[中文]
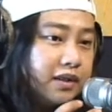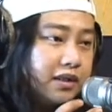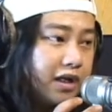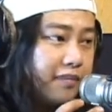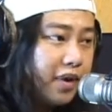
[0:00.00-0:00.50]

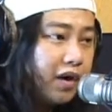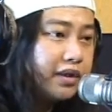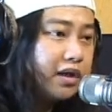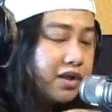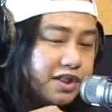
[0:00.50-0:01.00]
然后包含
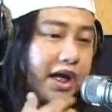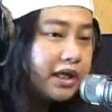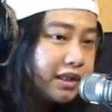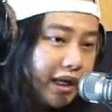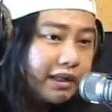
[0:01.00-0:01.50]
到了下
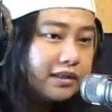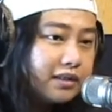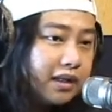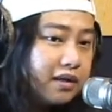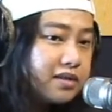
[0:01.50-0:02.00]
一代，
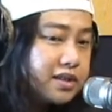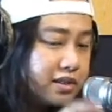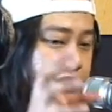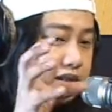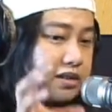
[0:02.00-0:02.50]
然后
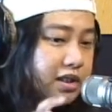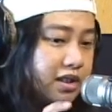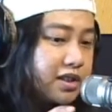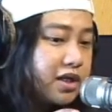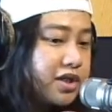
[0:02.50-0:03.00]
这
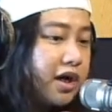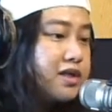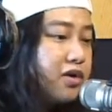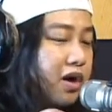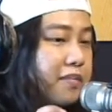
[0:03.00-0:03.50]
个这个小孩
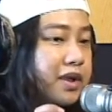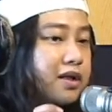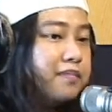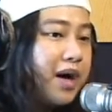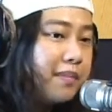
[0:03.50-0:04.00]
子后来变
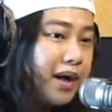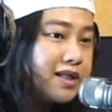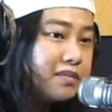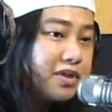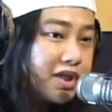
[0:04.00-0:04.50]
成爸爸，
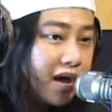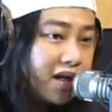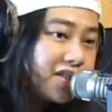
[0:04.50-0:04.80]
怎么教他的